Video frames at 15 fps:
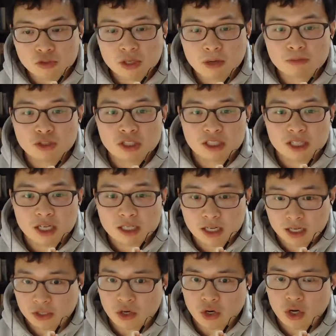법무사무실을
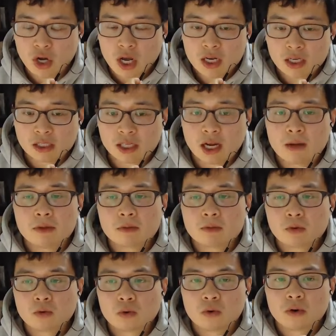찾아가서 그 사람들
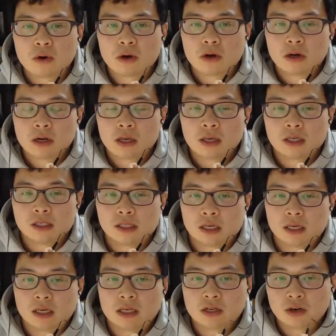보고
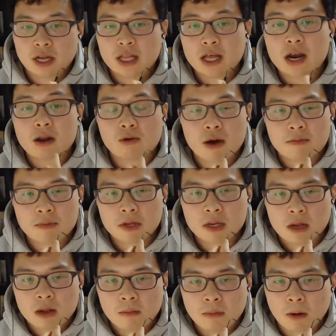이제 이걸 해달라고
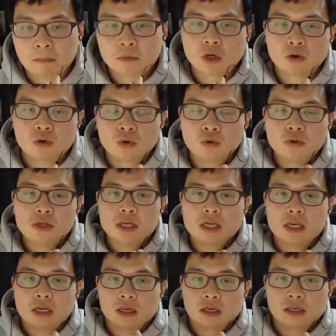하면 법적
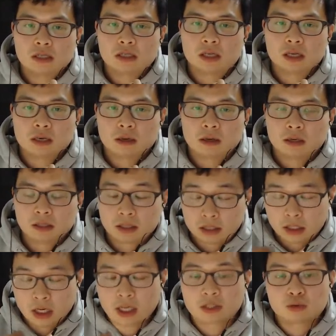효능이 이제
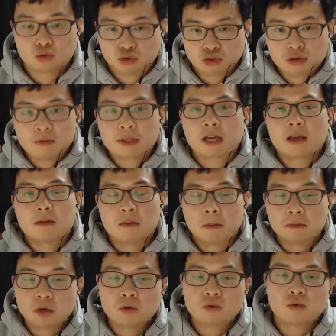제가 죽으면 당연히
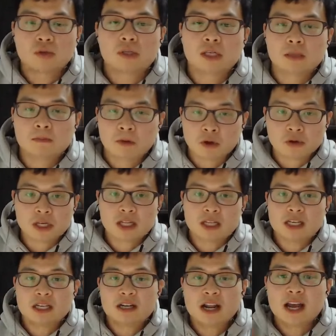법적으로 이
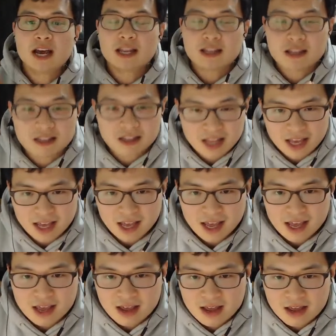변호사는 일을 해야 되는데
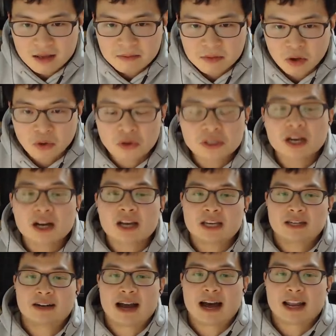변호사가
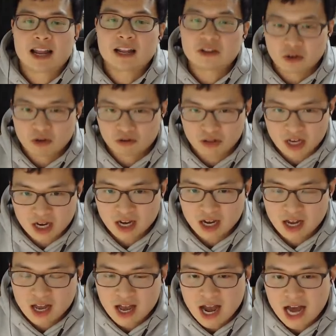일을 안 하는 경우나
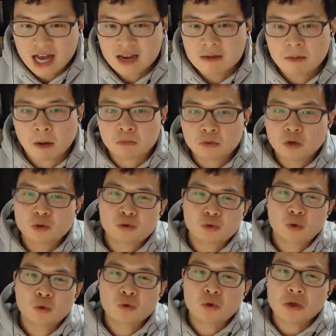아니면
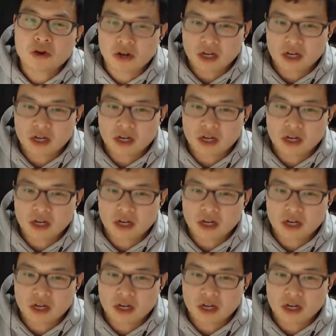법적으로 소송이